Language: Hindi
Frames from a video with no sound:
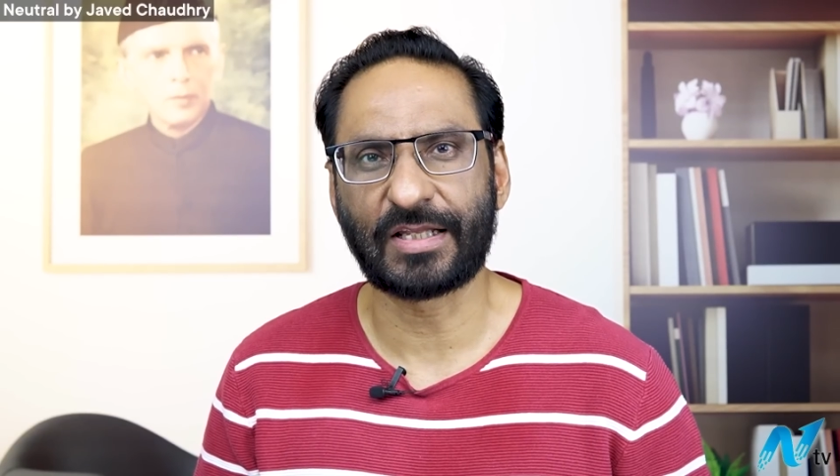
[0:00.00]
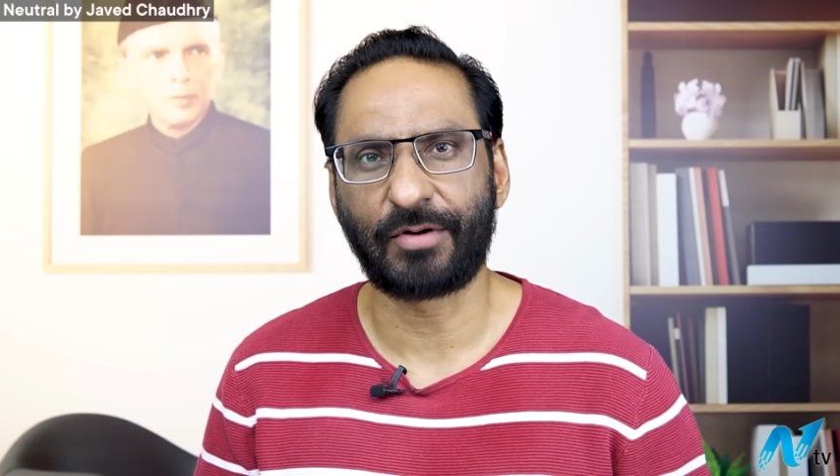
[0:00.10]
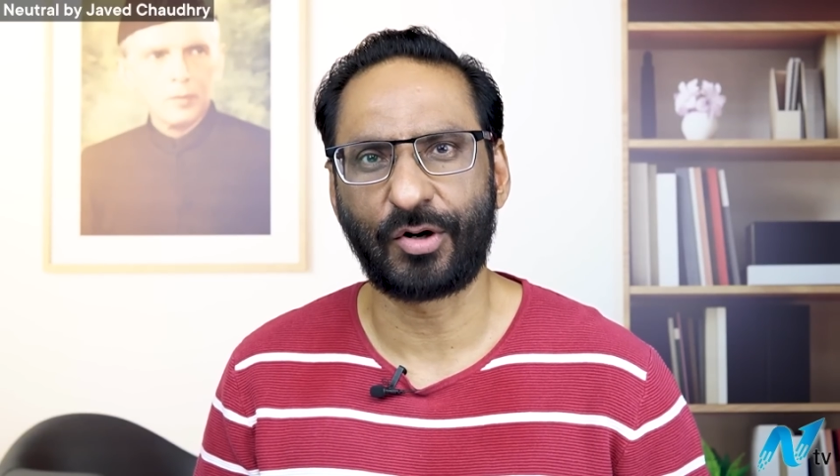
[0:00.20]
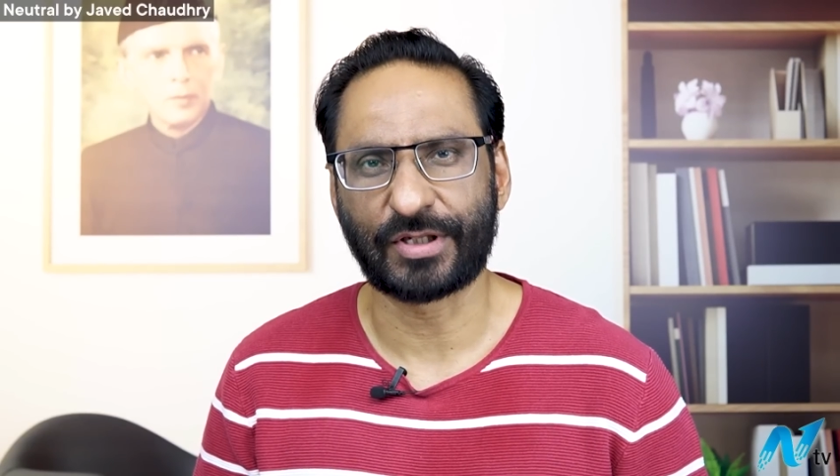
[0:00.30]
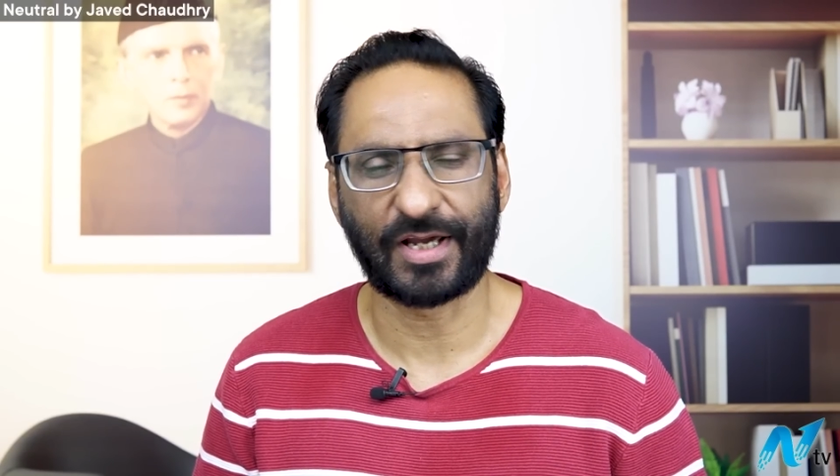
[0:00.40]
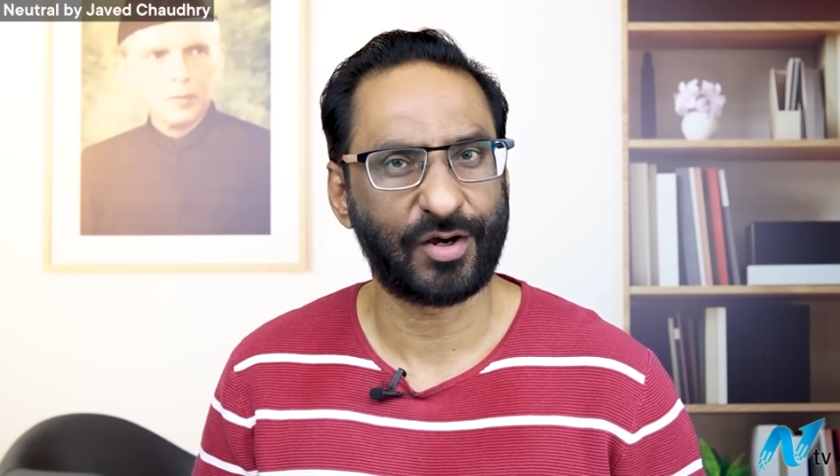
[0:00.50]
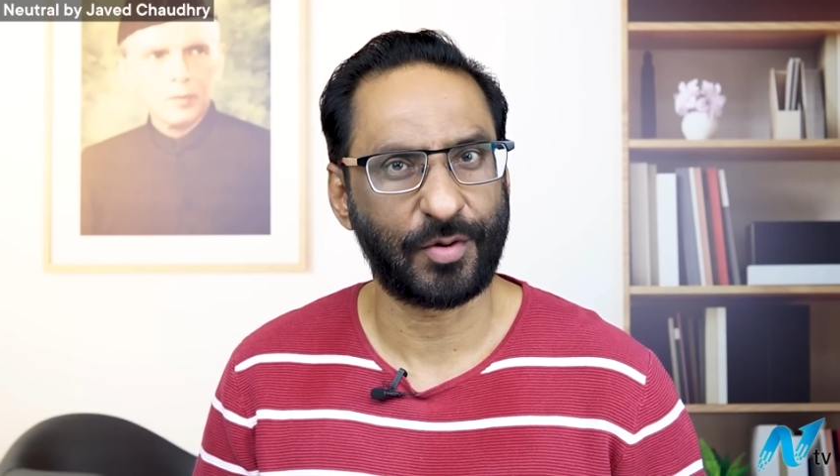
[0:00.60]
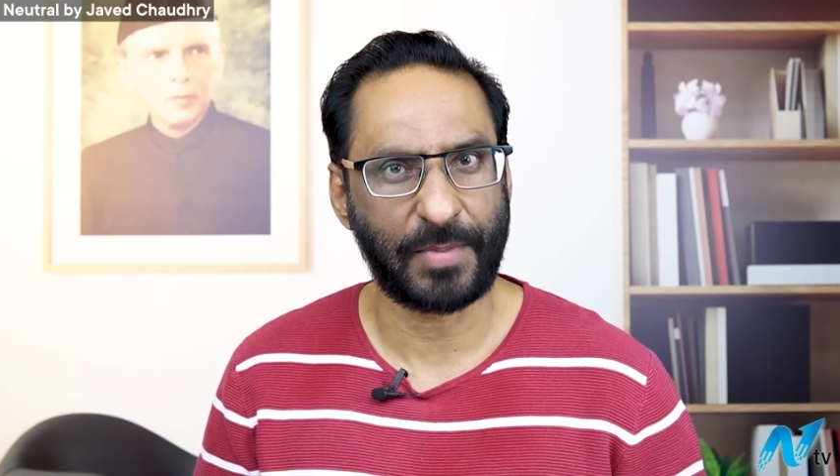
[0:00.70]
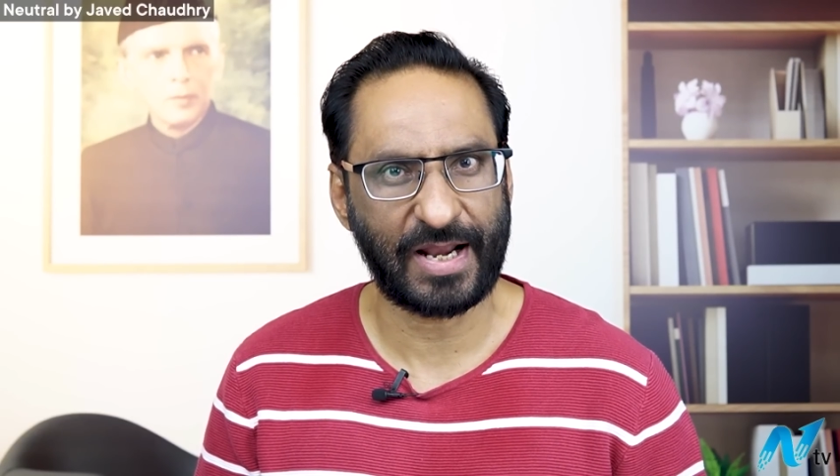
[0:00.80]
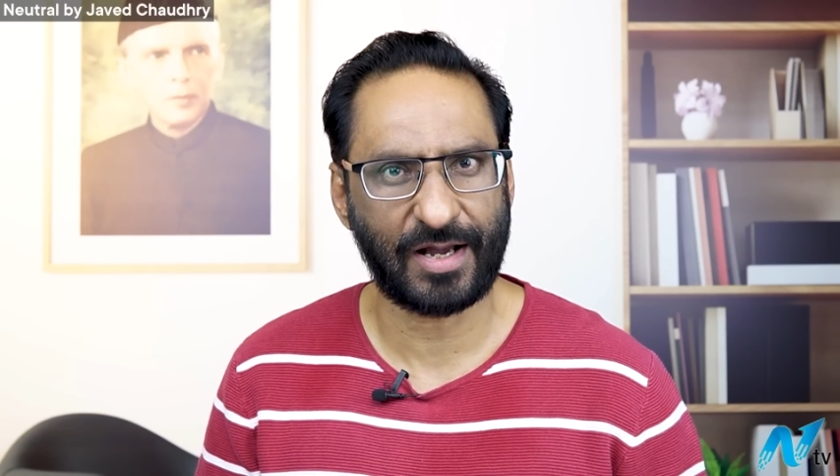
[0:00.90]
दवा हो जाएगा और
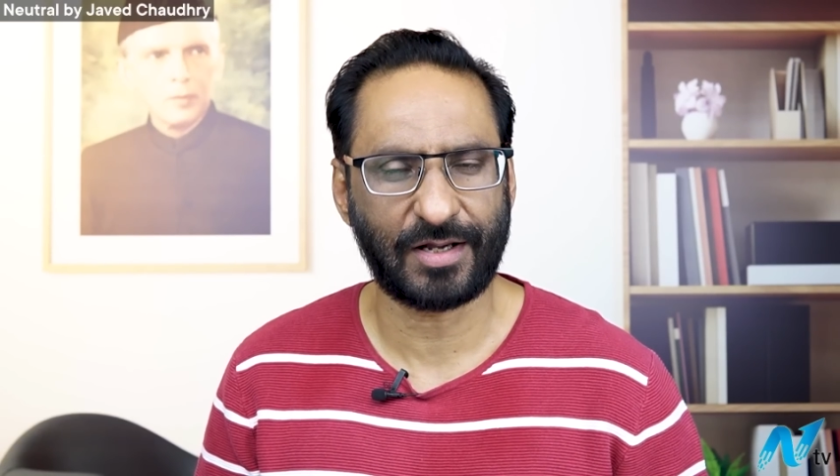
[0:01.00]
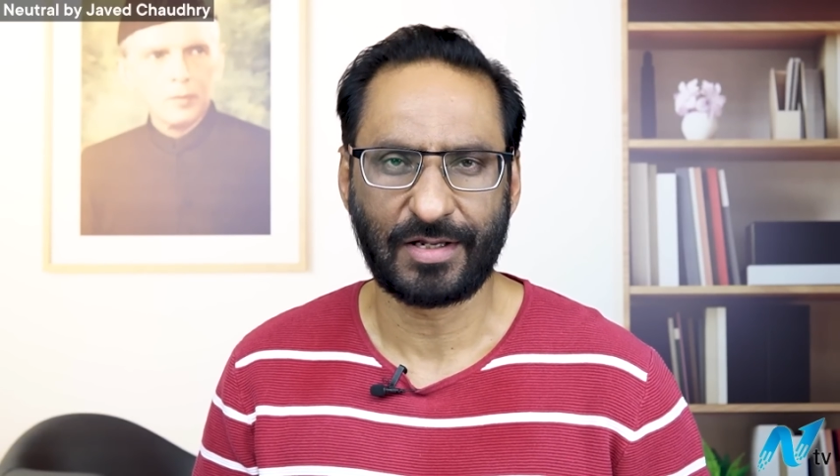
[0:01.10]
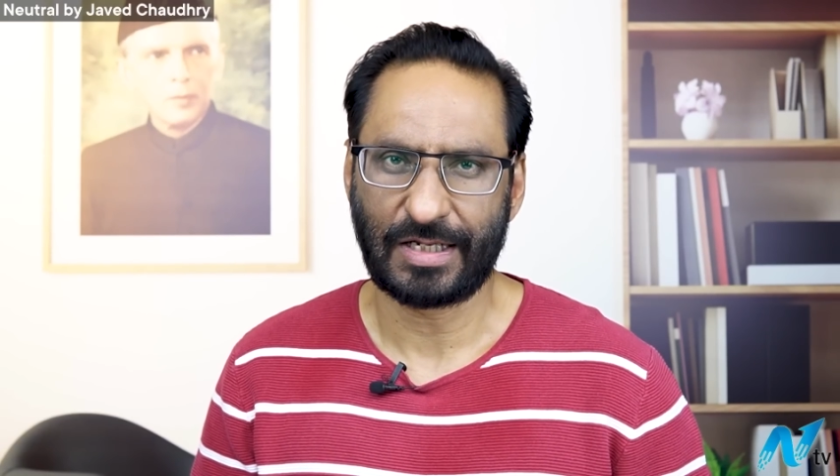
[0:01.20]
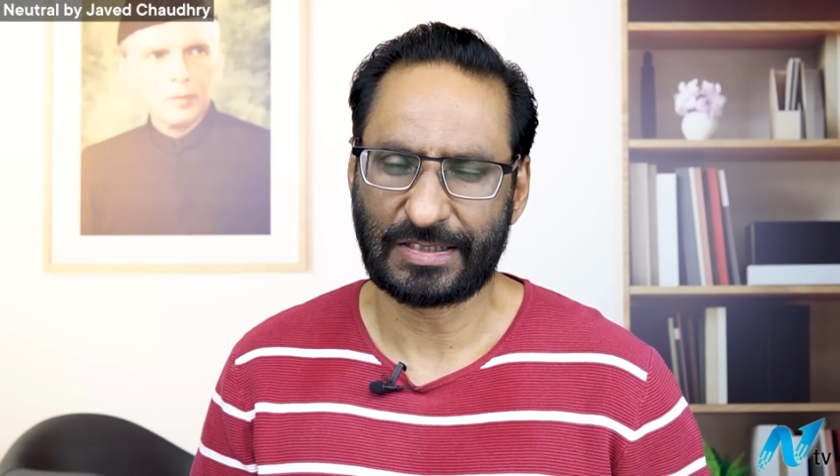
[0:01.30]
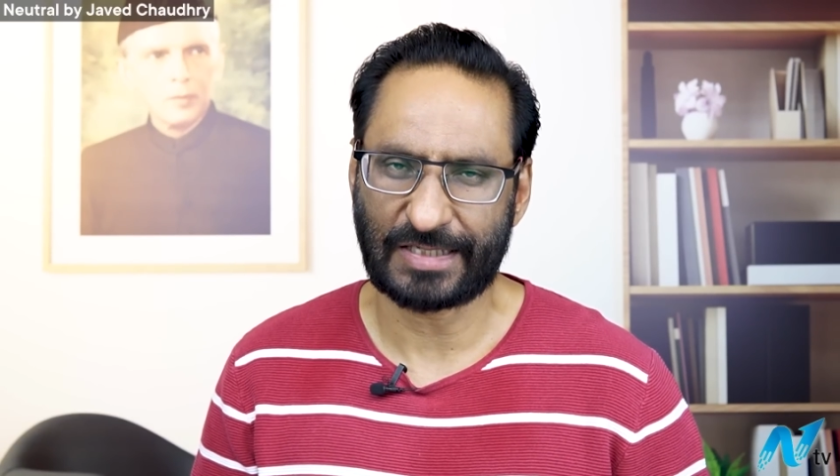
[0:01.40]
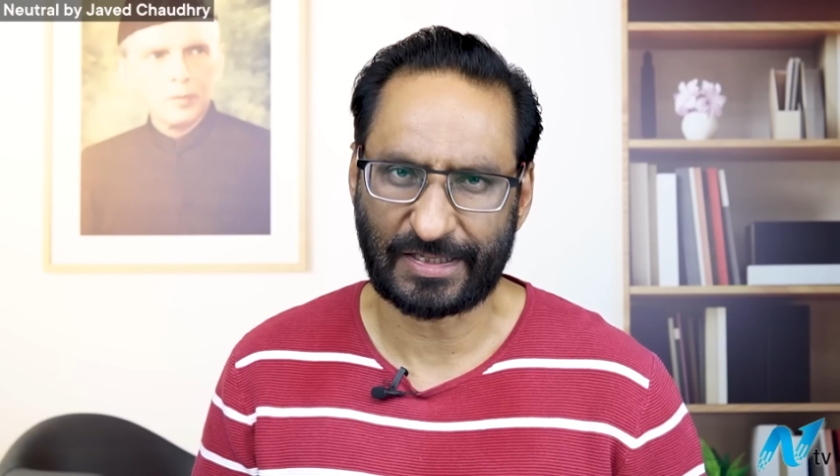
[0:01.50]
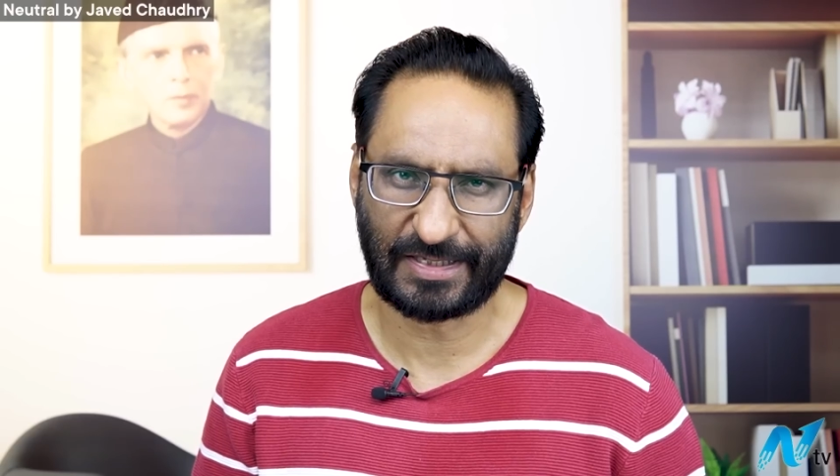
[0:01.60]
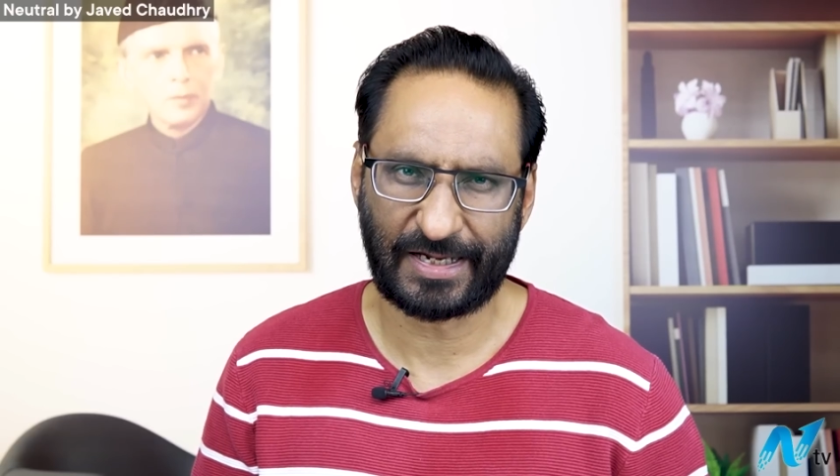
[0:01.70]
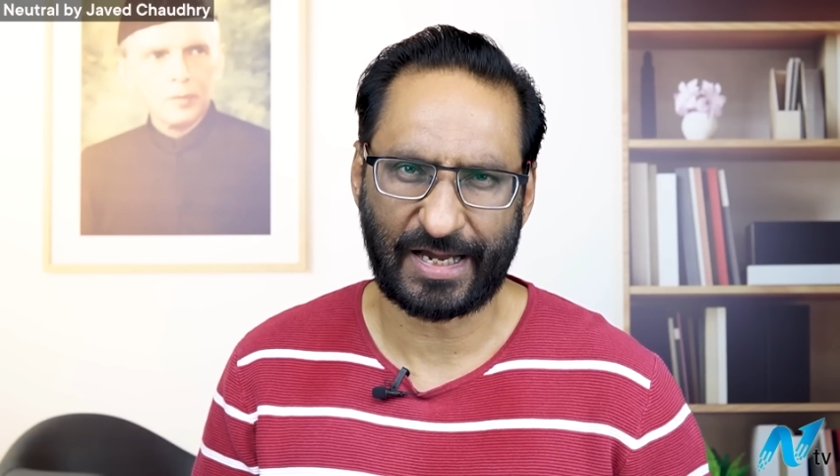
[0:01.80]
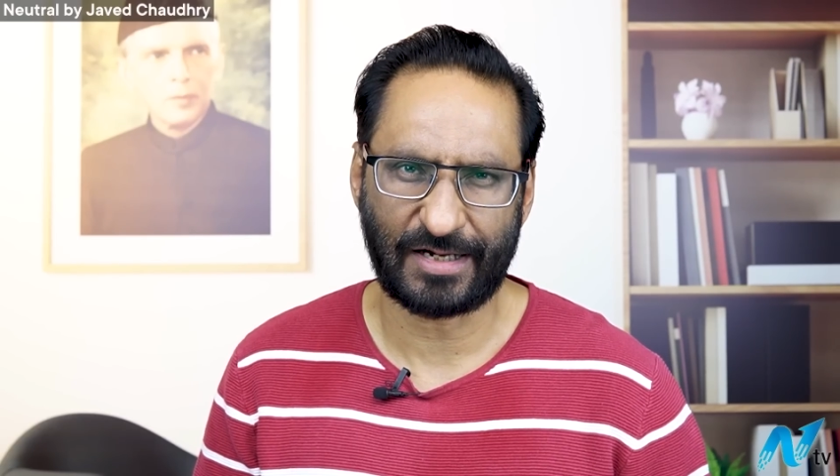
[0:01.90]
मेरा
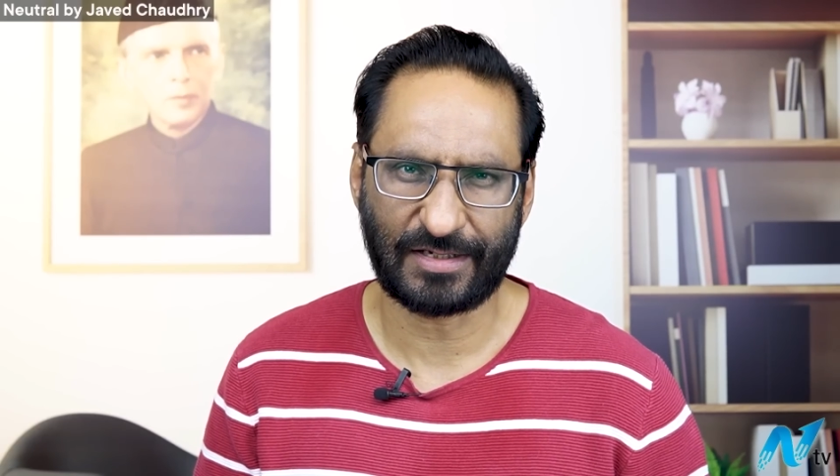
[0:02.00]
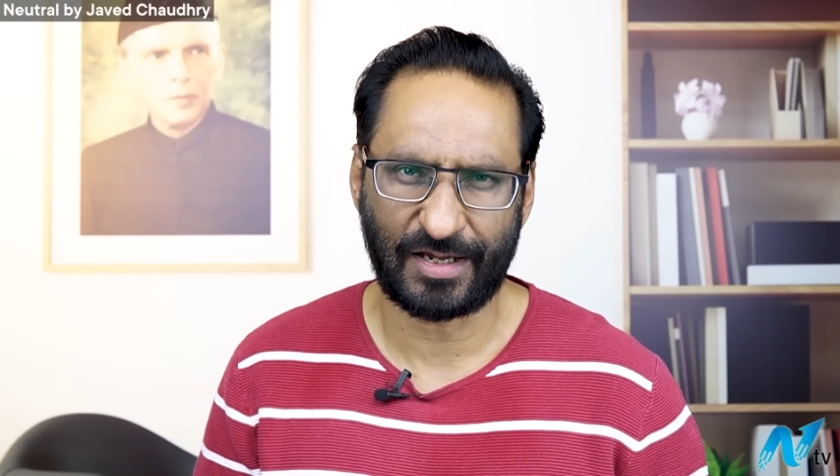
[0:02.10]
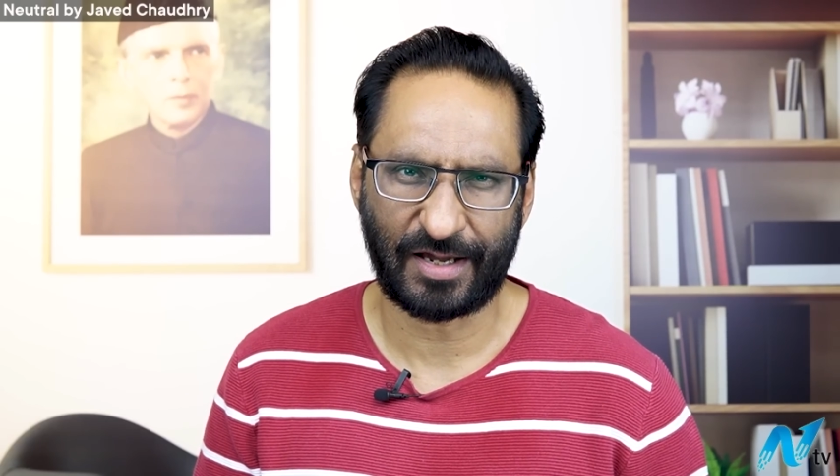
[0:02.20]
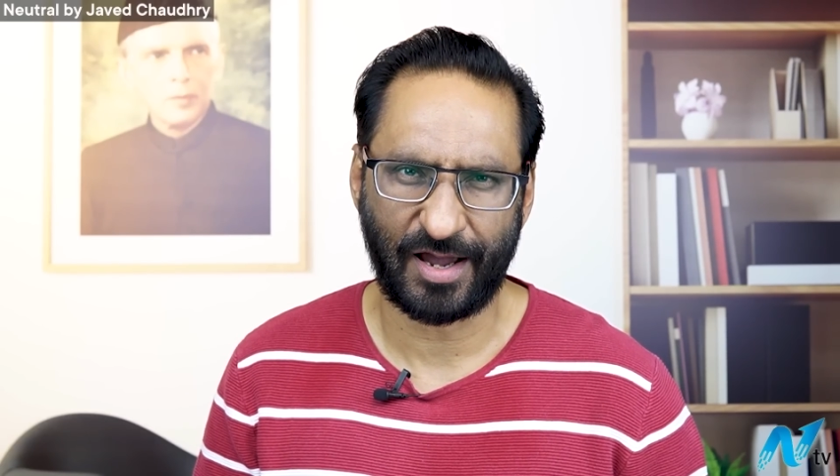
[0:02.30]
ज़ाती ख्याल ये